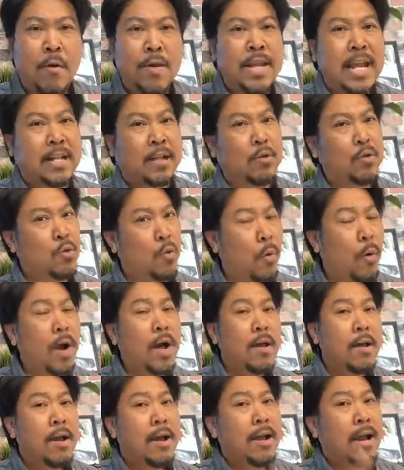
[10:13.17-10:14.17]
ngồi nhà tao
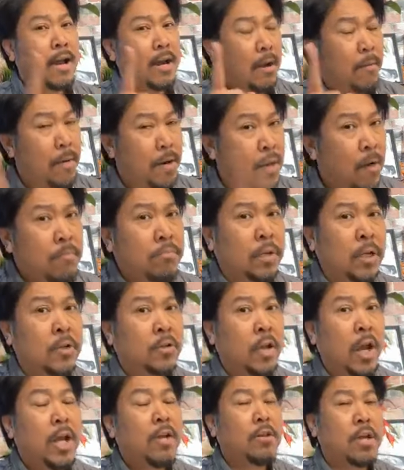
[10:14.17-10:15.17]
vũa là không có đóng
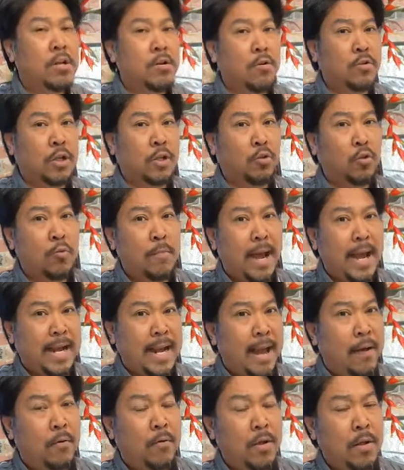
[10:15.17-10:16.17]
tiền thuế, tiền đồ cho tụi
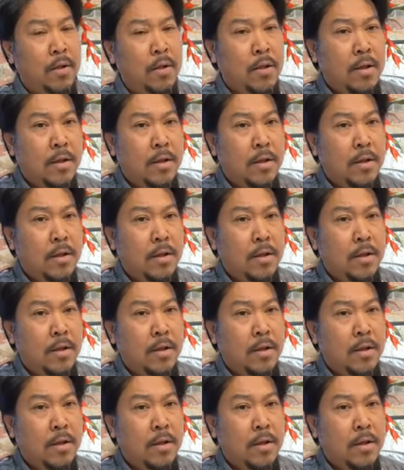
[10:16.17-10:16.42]
bay đâu.